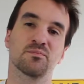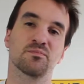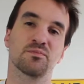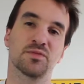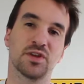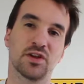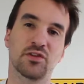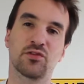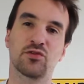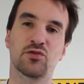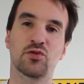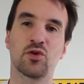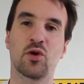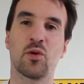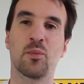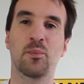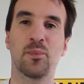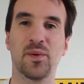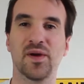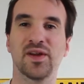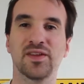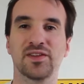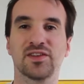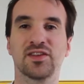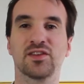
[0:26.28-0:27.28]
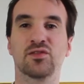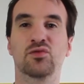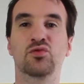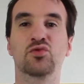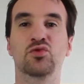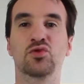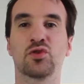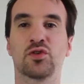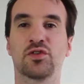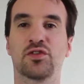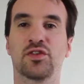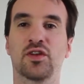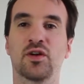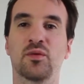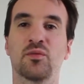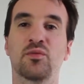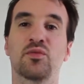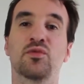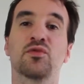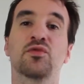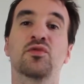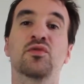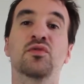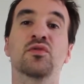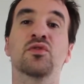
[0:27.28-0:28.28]
bien sûr pas été toujours simple,
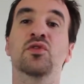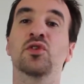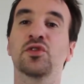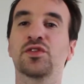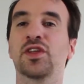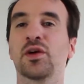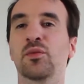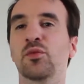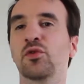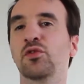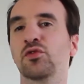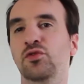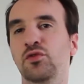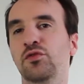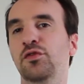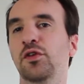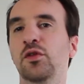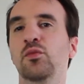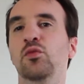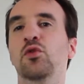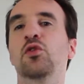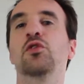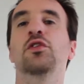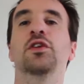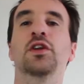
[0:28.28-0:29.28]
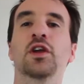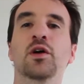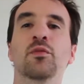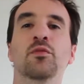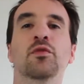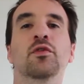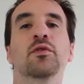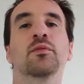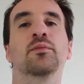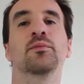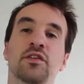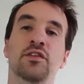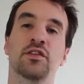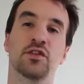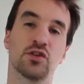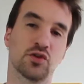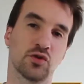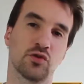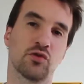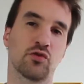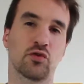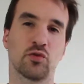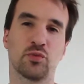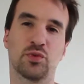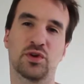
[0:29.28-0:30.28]
notamment du fait de mon handicap. Ces
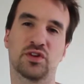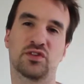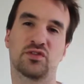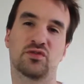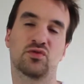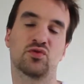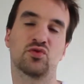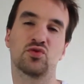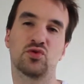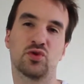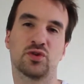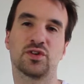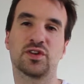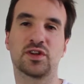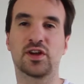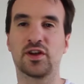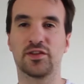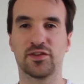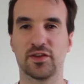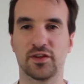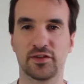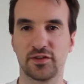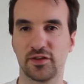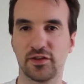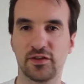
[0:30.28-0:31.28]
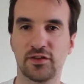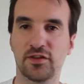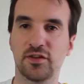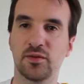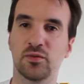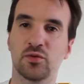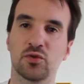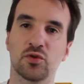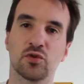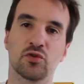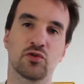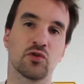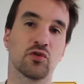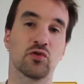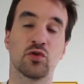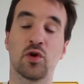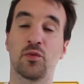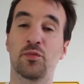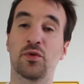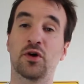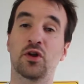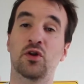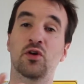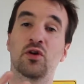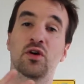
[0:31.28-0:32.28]
jeux ne sont pas toujours très accessibles, que ce
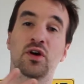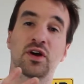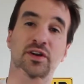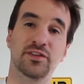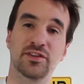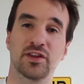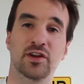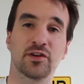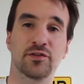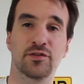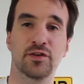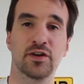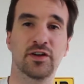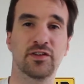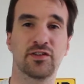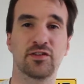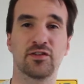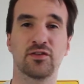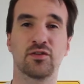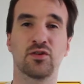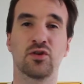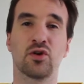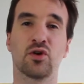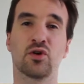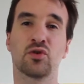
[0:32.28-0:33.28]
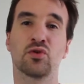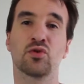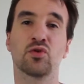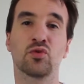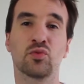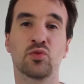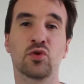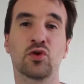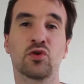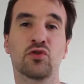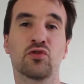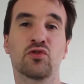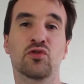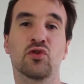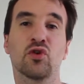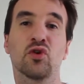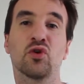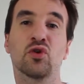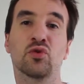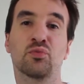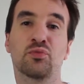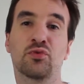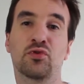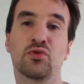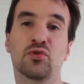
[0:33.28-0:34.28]
soit par leur interface, leurs nombreuses
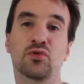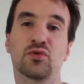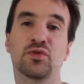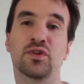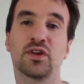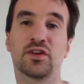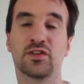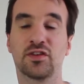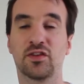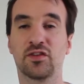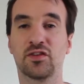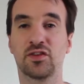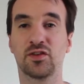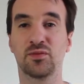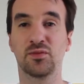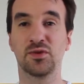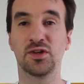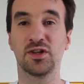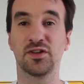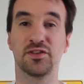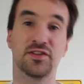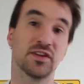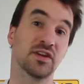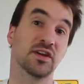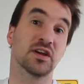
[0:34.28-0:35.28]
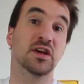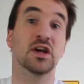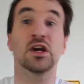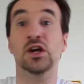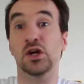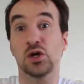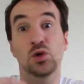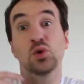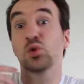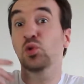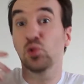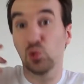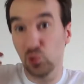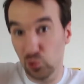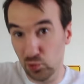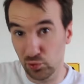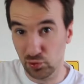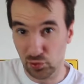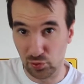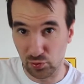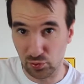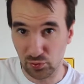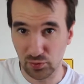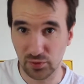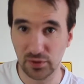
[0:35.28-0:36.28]
options d'accessibilité ou
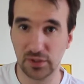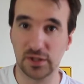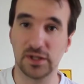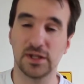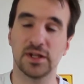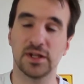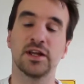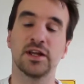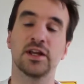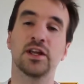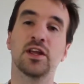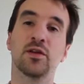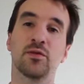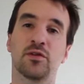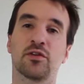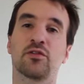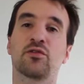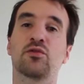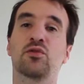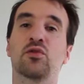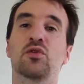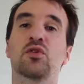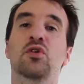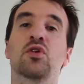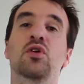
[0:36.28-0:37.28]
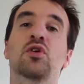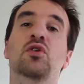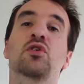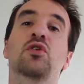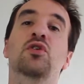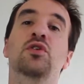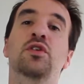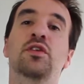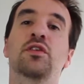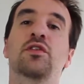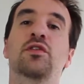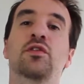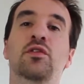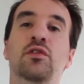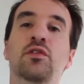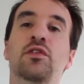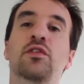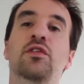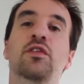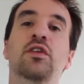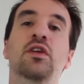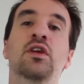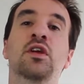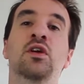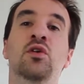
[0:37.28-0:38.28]
non, et bien sûr leurs
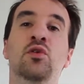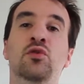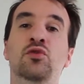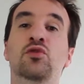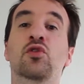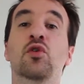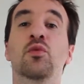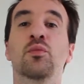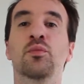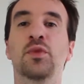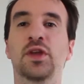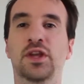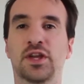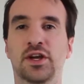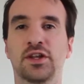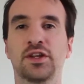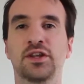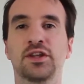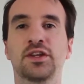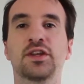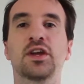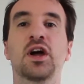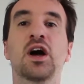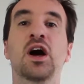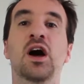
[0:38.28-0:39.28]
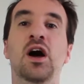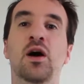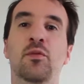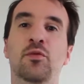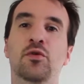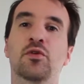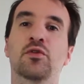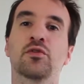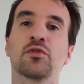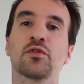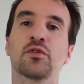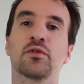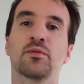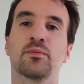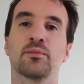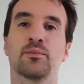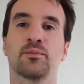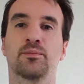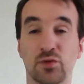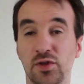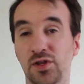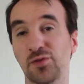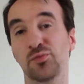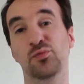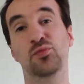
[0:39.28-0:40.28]
connaissances et autres mécaniques à apprendre.
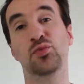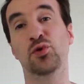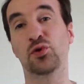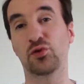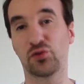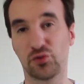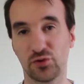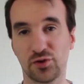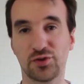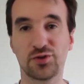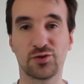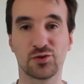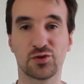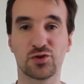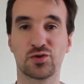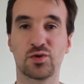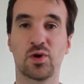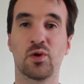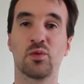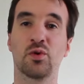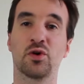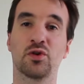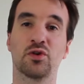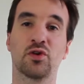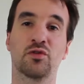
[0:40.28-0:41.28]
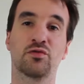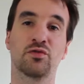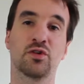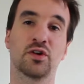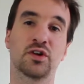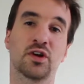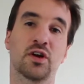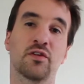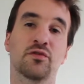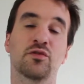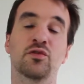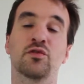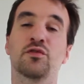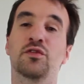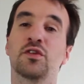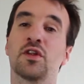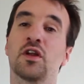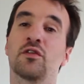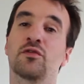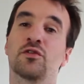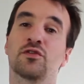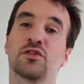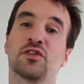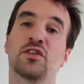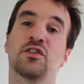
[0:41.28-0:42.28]
Oui, pour ceux qui ont joué à World of Warcraft ou
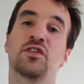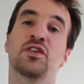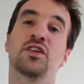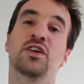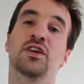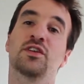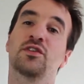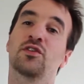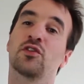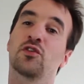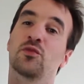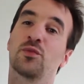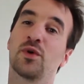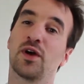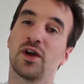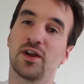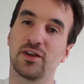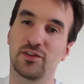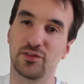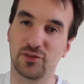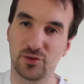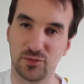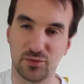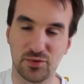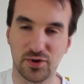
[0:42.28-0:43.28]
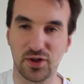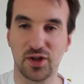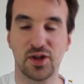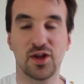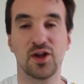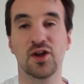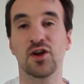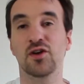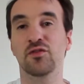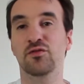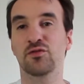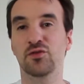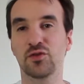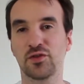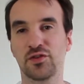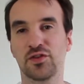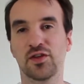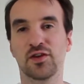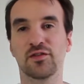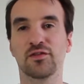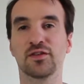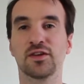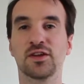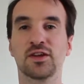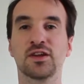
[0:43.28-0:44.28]
Final Fantasy XIV par exemple, vous le
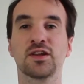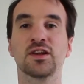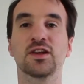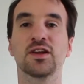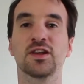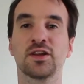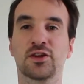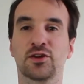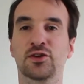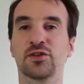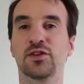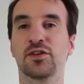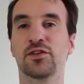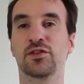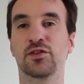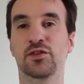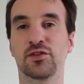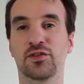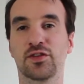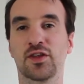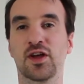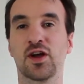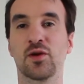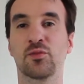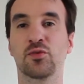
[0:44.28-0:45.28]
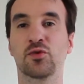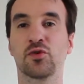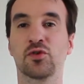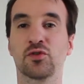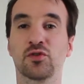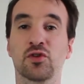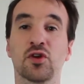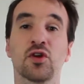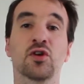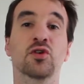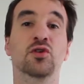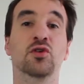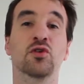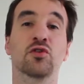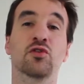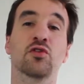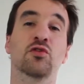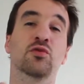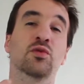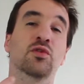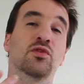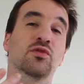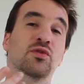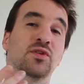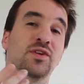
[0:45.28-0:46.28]
savez, les connaissances à apprendre, que ce
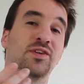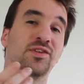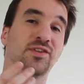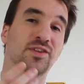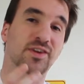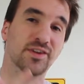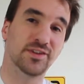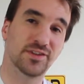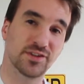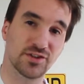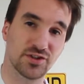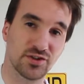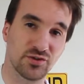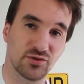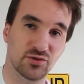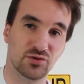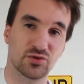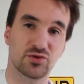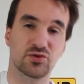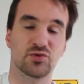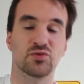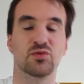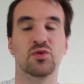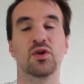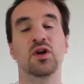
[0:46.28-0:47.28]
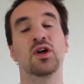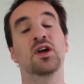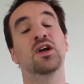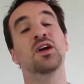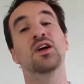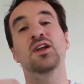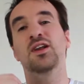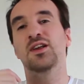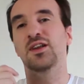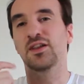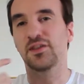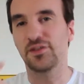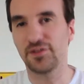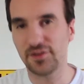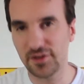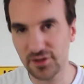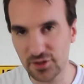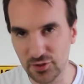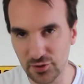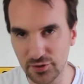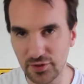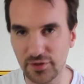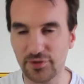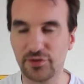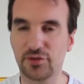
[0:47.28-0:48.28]
soit sur les stratégies de donjon, les
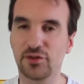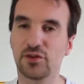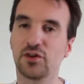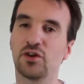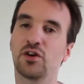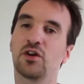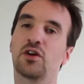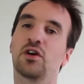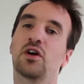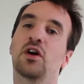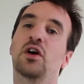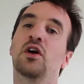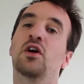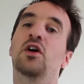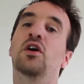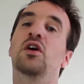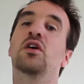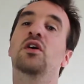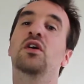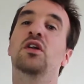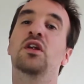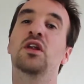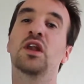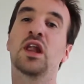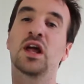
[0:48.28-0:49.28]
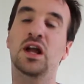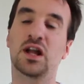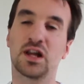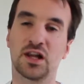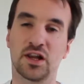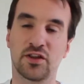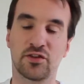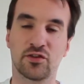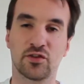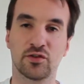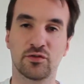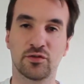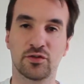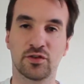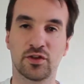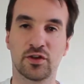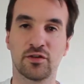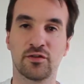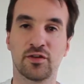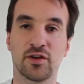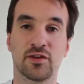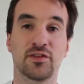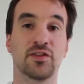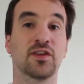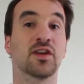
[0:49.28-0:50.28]
cycles des sorts, la classe de vos
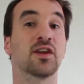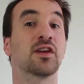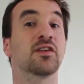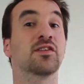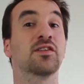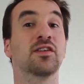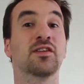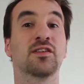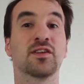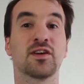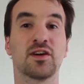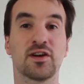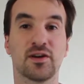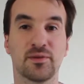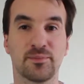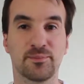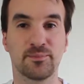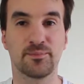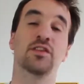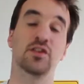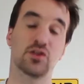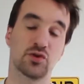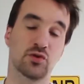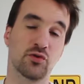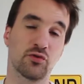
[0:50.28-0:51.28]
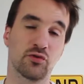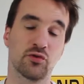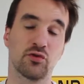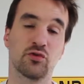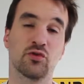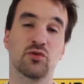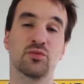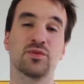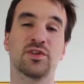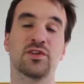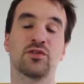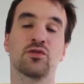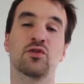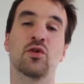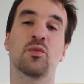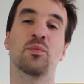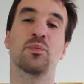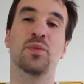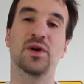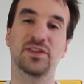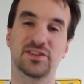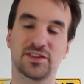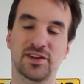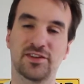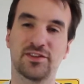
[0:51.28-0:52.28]
adversaires, etc. Ces choses ne sont bien sûr
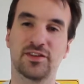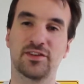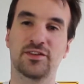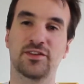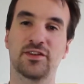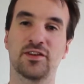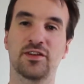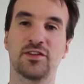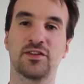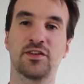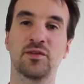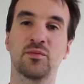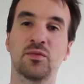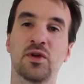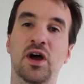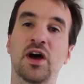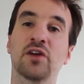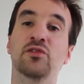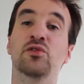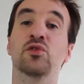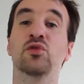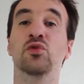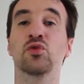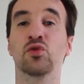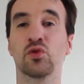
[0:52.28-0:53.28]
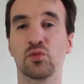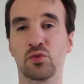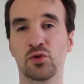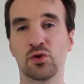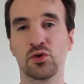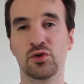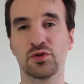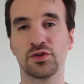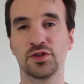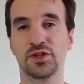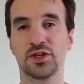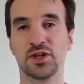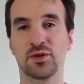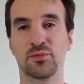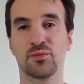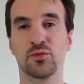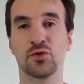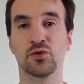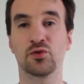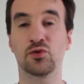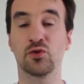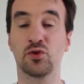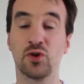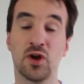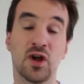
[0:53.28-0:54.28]
pas très accessibles à de nombreux handicaps
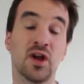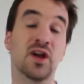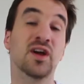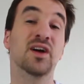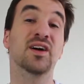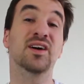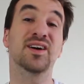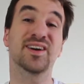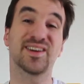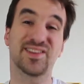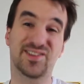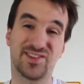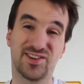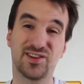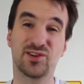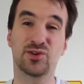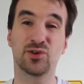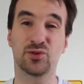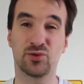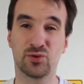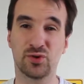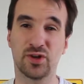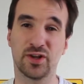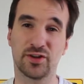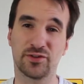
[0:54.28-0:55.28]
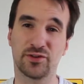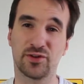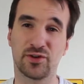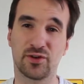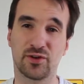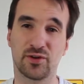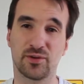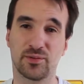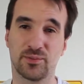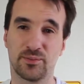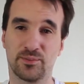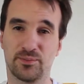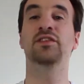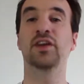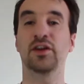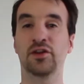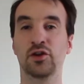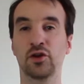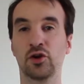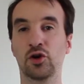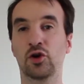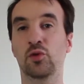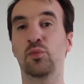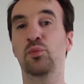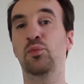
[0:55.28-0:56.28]
mentaux, ainsi qu'aux non-lecteurs.
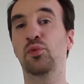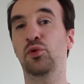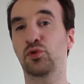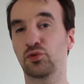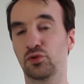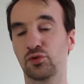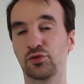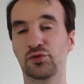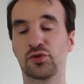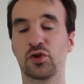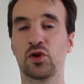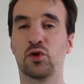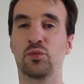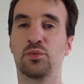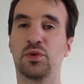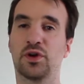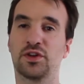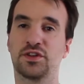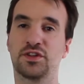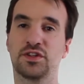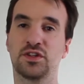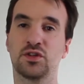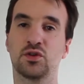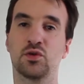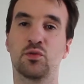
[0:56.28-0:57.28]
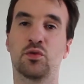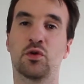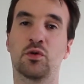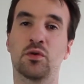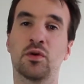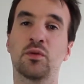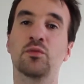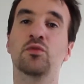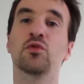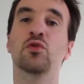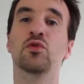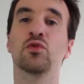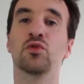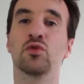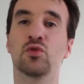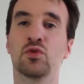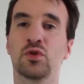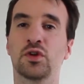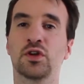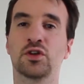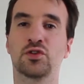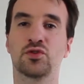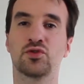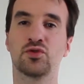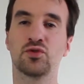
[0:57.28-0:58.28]
D'ailleurs, pour contrer en partie le problème de
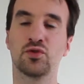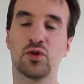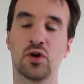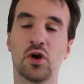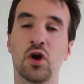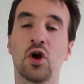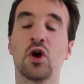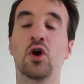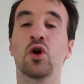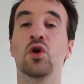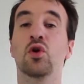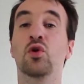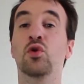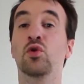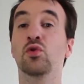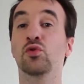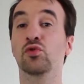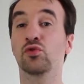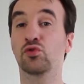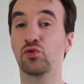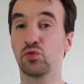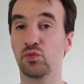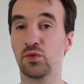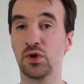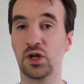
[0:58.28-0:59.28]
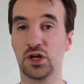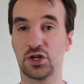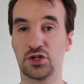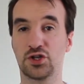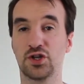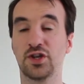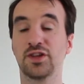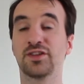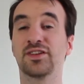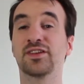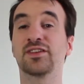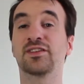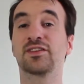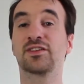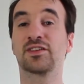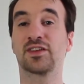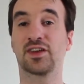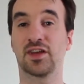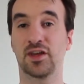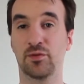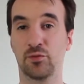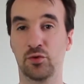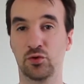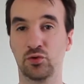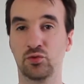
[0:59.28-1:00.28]
non-lecture, le doublage est un
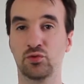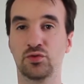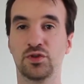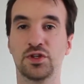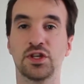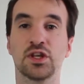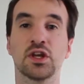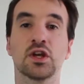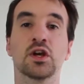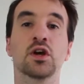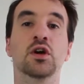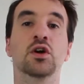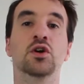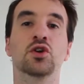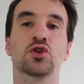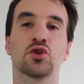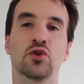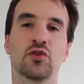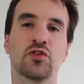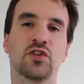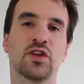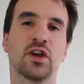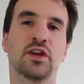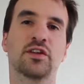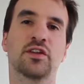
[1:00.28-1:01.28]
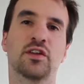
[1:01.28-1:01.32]
très bon outil, chose qui a